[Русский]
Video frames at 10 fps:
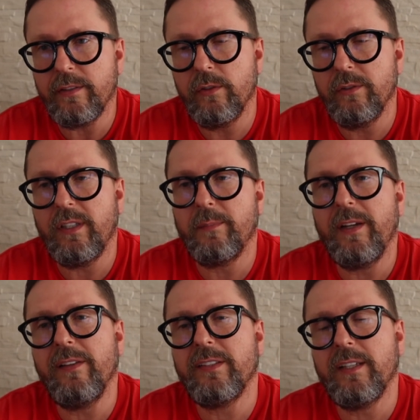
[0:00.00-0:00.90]
и он
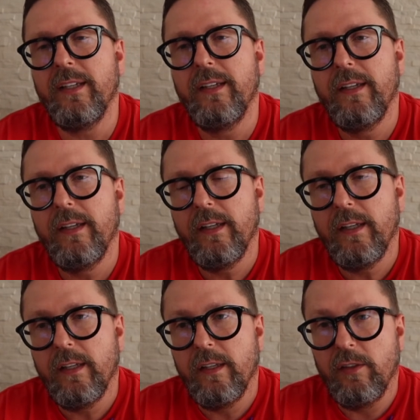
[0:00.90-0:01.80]
отправился
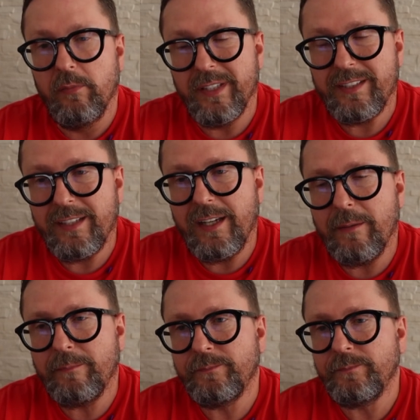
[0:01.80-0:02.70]
в
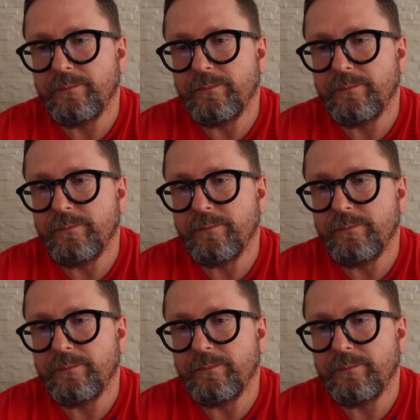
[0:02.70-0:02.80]
места